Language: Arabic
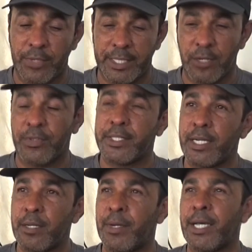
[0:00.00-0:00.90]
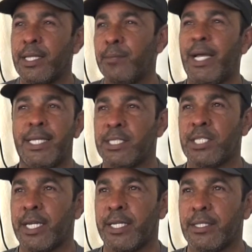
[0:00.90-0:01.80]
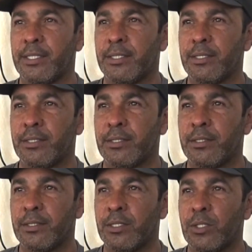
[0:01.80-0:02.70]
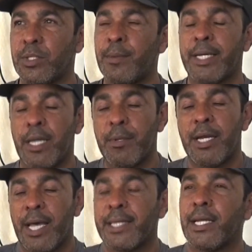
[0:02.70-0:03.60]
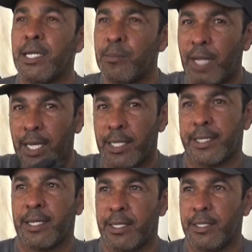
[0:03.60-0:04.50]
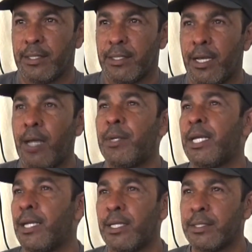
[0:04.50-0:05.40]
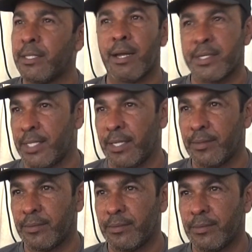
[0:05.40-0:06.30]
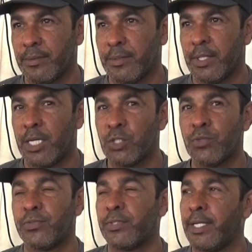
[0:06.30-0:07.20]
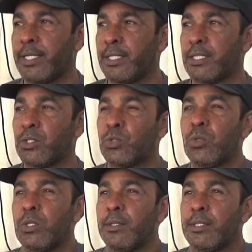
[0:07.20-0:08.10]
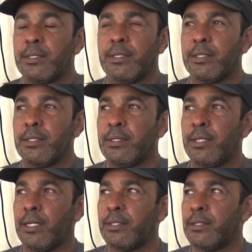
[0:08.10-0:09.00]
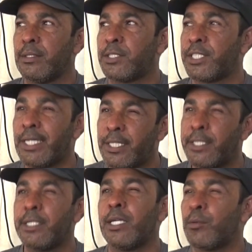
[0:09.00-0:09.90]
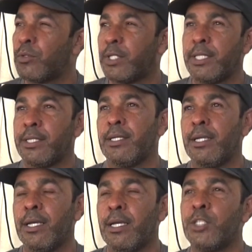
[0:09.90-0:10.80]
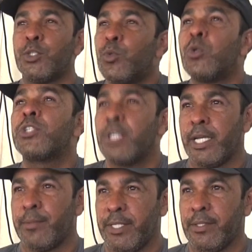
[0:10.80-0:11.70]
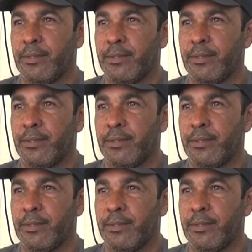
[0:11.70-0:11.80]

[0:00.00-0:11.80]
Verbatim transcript: فتره وفتره باخذ لي محل تجاري طبعا قبل لا ادخل للمحل الثاني اعمل له دراسه اشوف يعني شو يعني الشيء الجديد اللي يبغونه هنا الجمهور شو اللي يبي